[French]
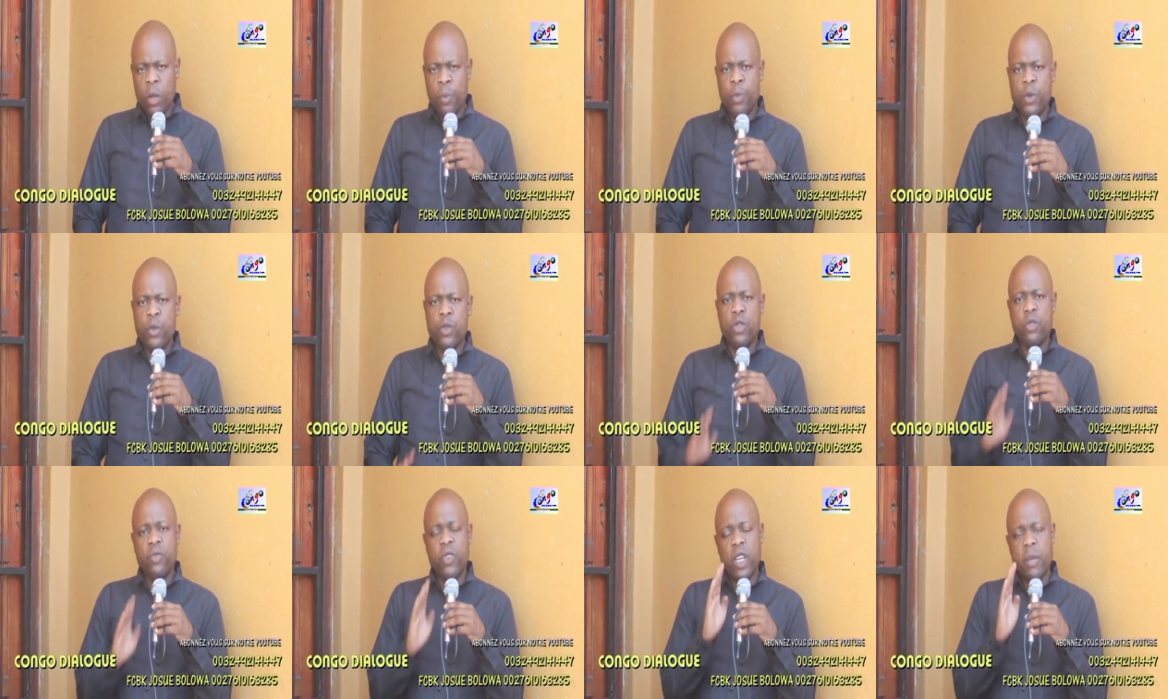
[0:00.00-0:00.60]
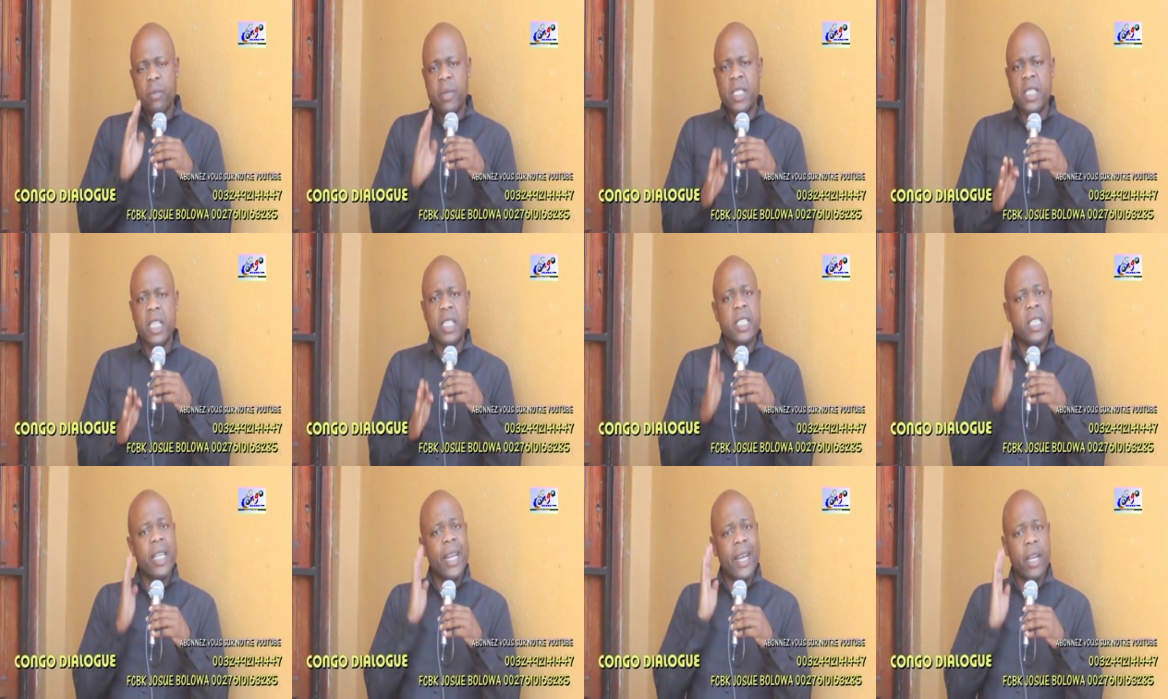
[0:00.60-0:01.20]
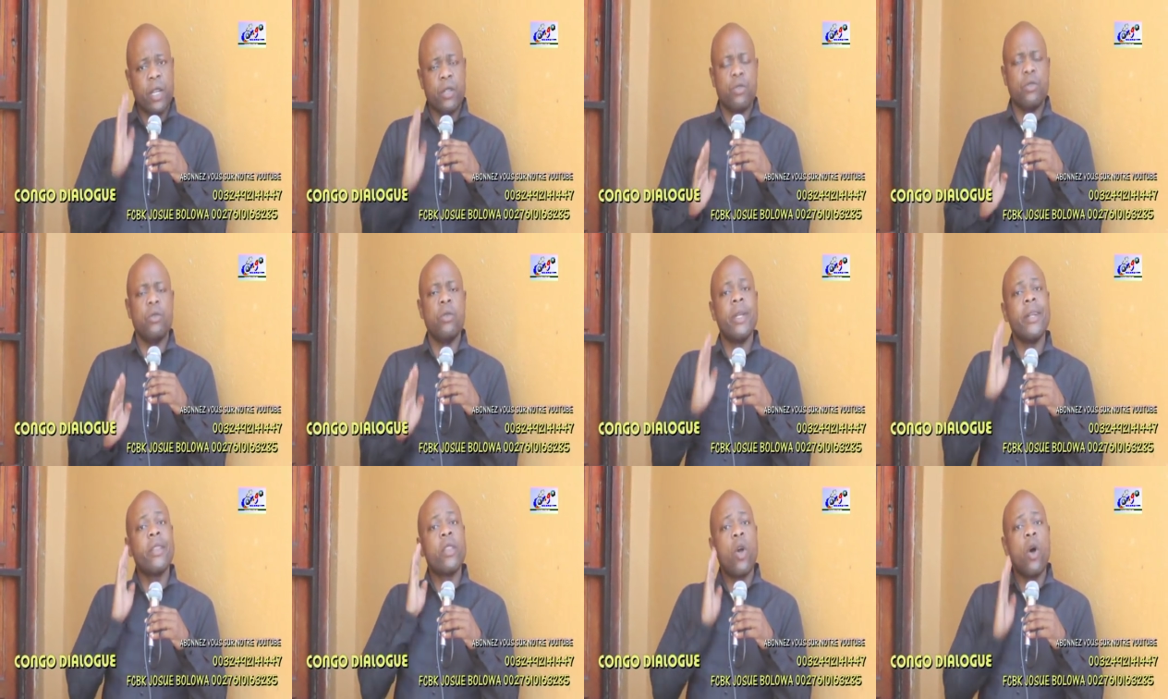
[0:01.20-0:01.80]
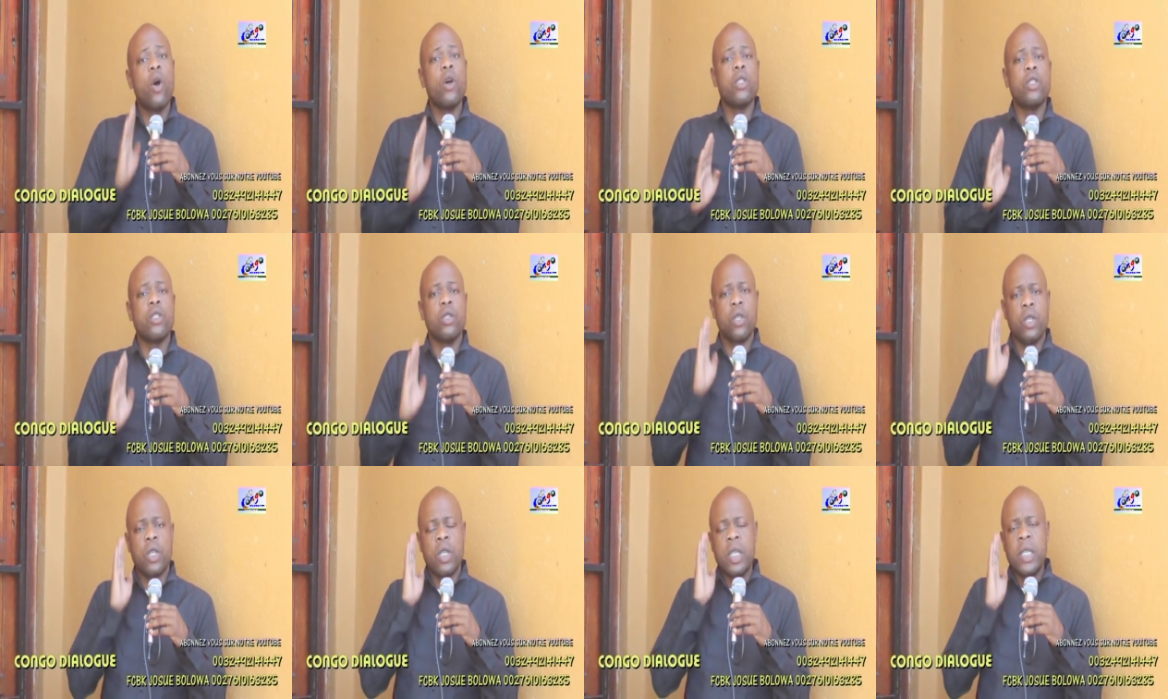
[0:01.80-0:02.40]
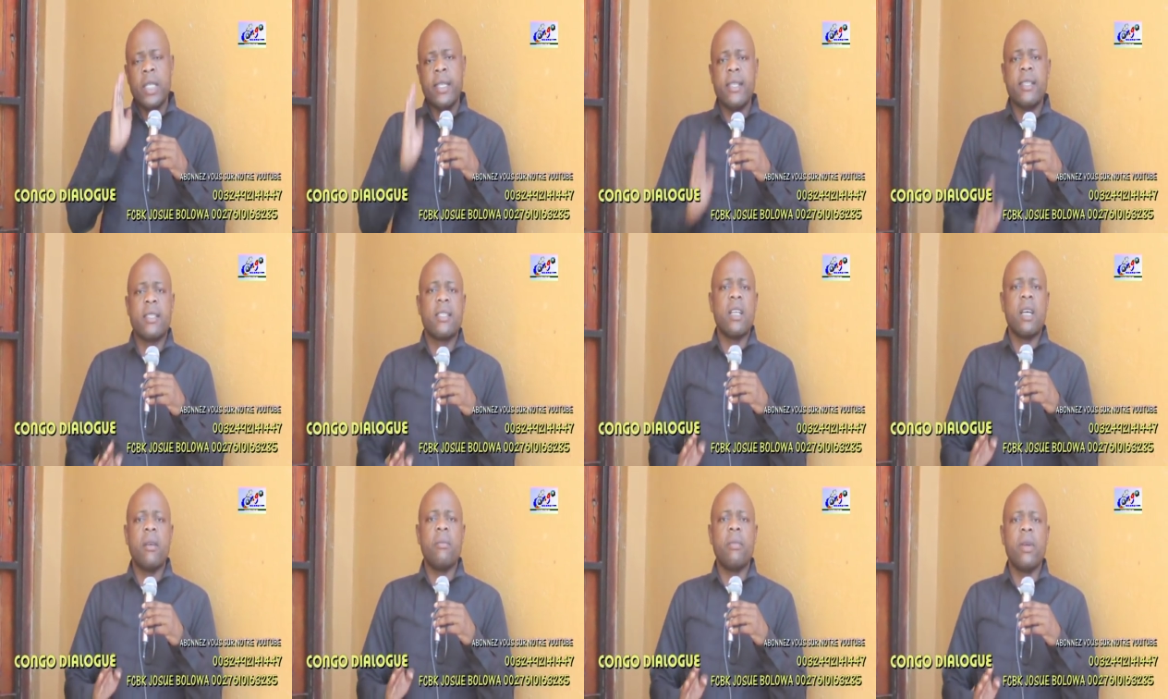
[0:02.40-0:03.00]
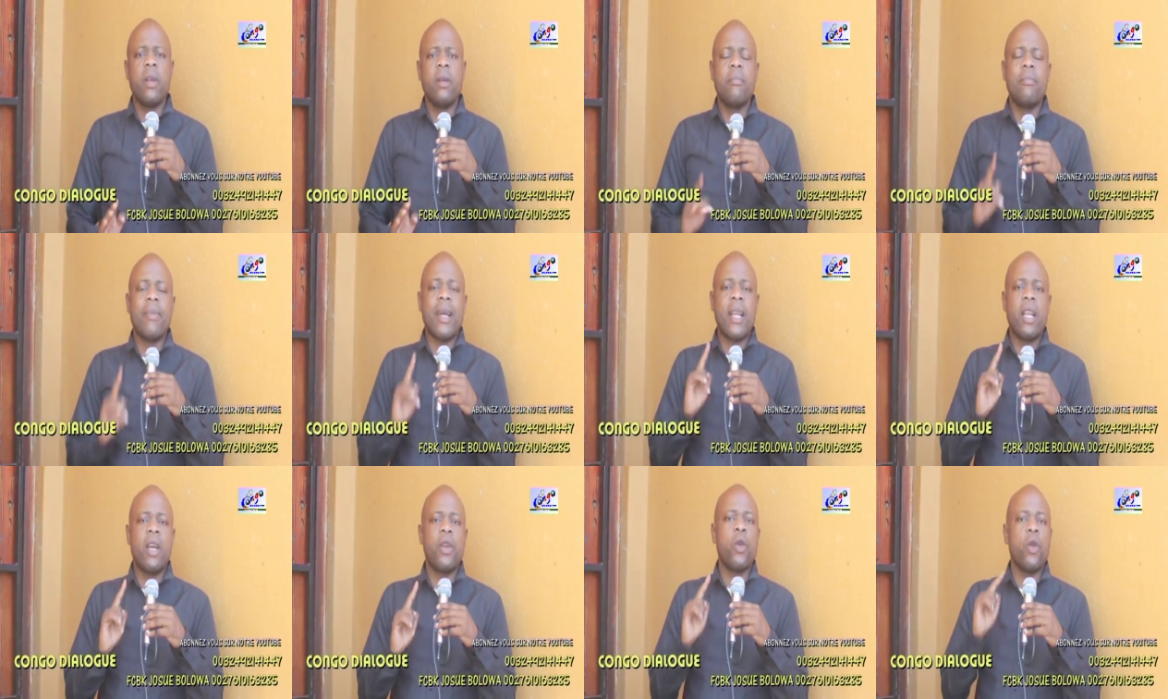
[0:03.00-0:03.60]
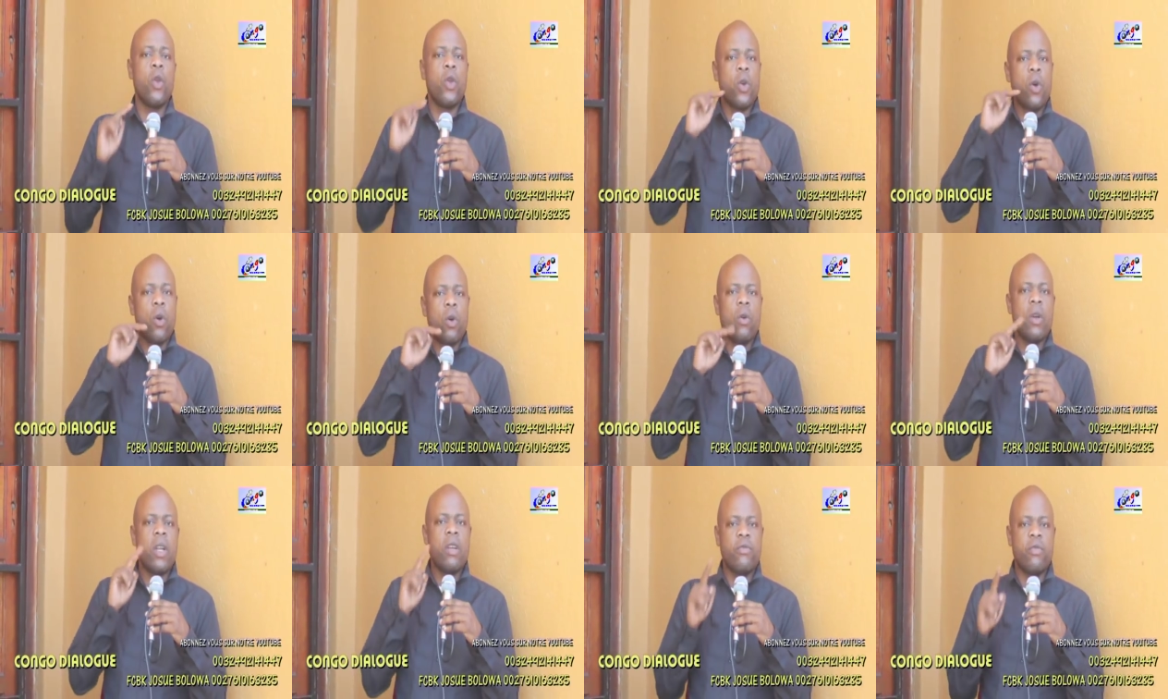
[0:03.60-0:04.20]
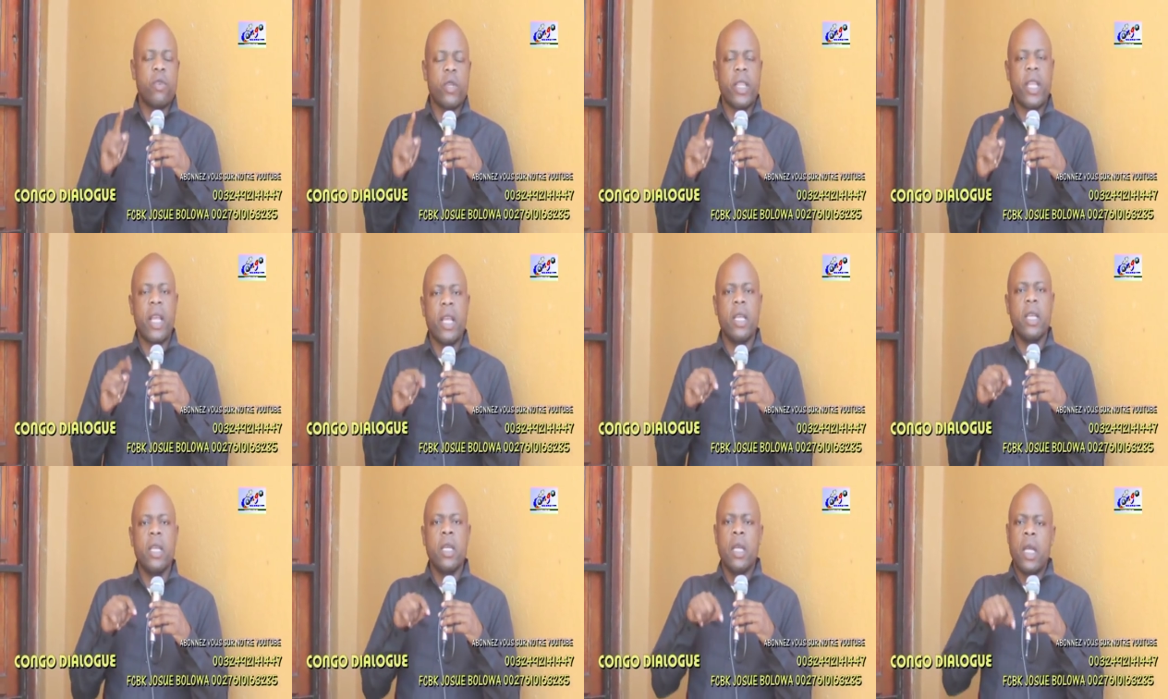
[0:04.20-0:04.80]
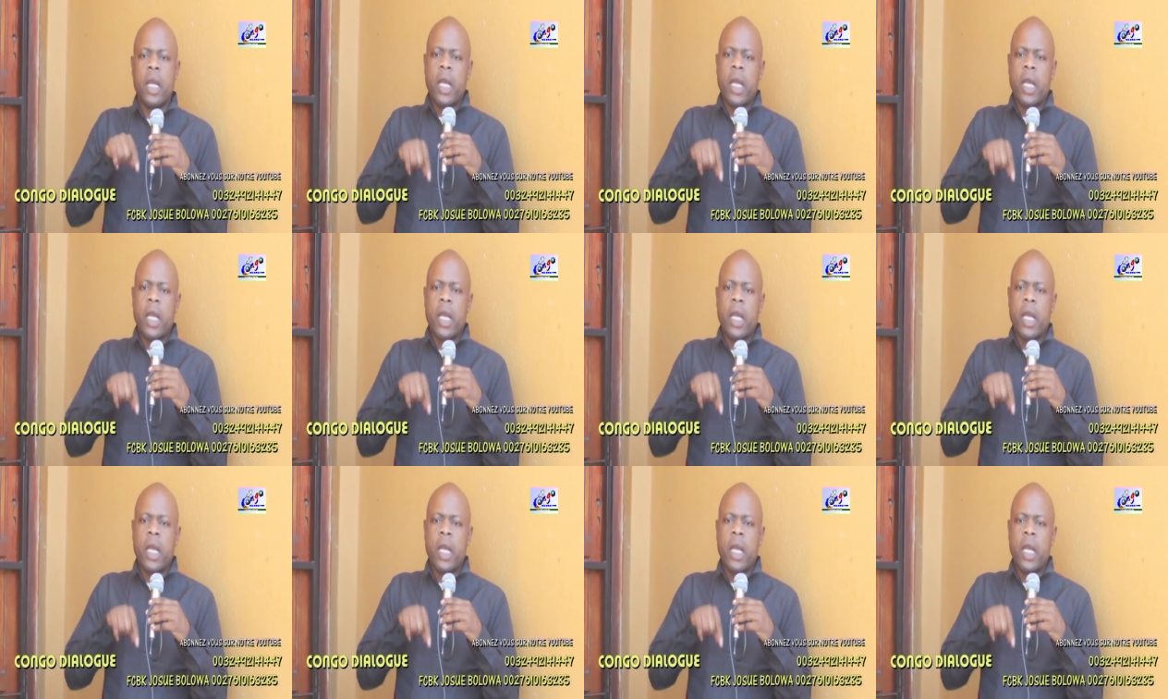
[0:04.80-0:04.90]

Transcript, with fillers: pour suivre le message qu'il a reçu le 30 décembre pendant que le Congolais votait